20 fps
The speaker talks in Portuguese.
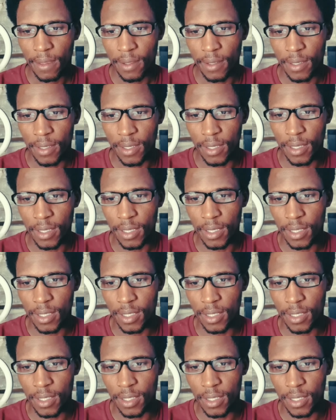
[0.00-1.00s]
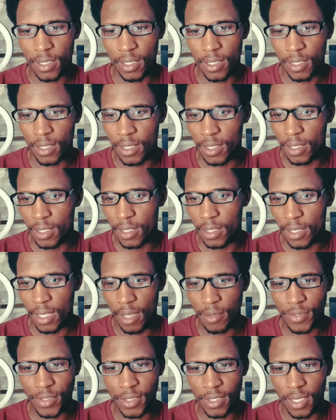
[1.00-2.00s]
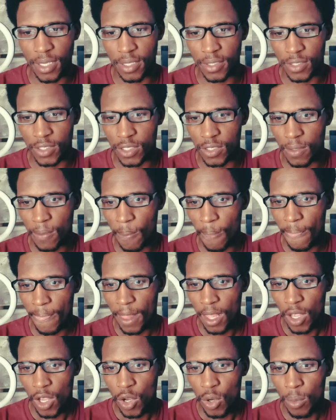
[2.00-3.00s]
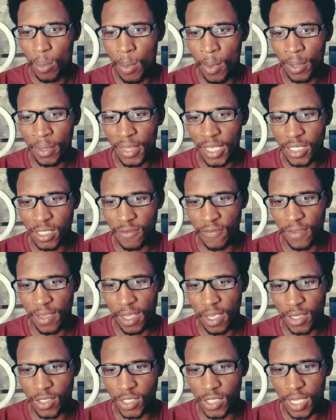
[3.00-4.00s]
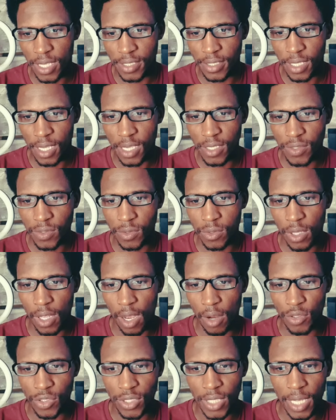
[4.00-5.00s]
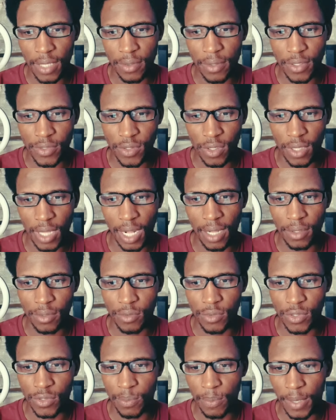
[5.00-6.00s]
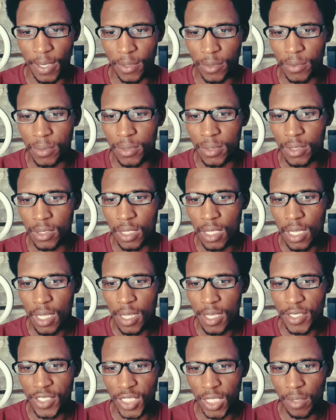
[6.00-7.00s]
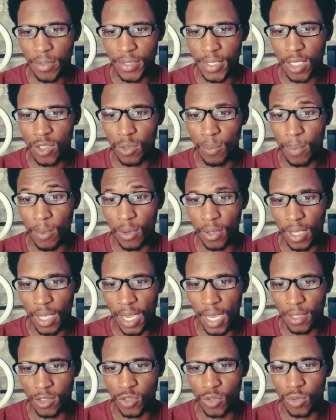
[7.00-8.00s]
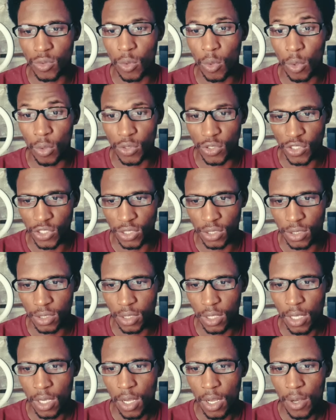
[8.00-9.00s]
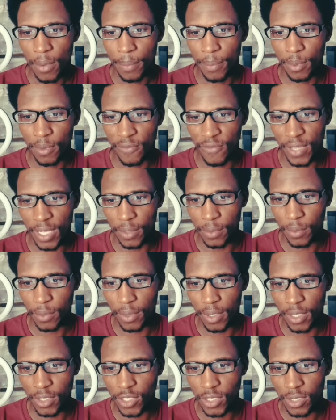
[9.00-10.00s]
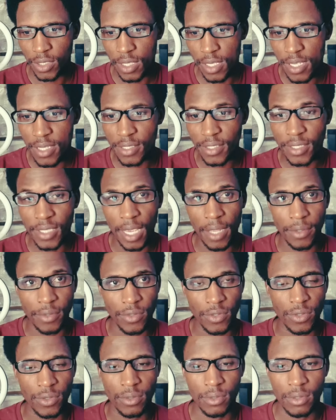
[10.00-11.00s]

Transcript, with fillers: uh, é o seguinte, muitas vias de acesso ao Estado Nacional do Zibete estão sendo bloqueadas hoje por viaturas e incêndios